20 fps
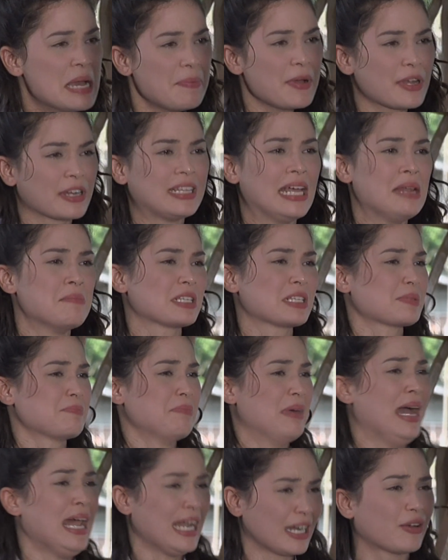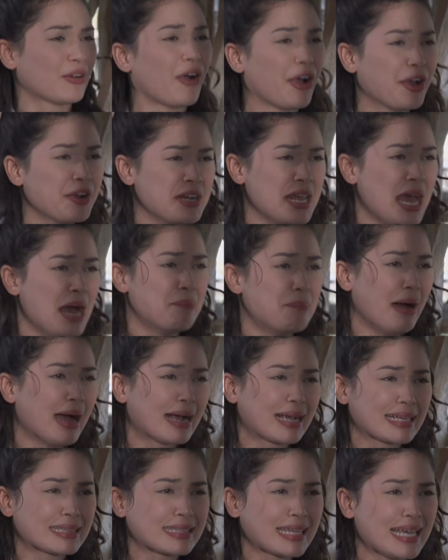Pero dahil mas mahal ko kayo ni
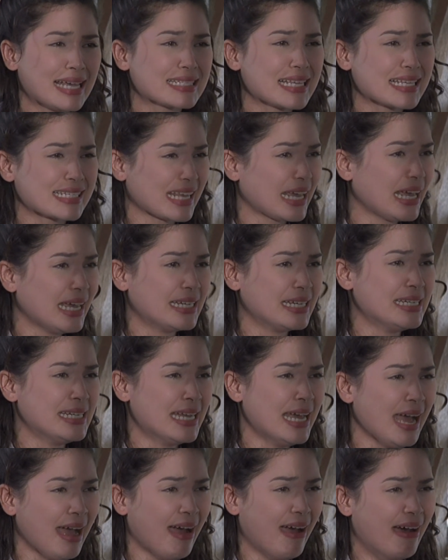Habagat kesa sa kanya!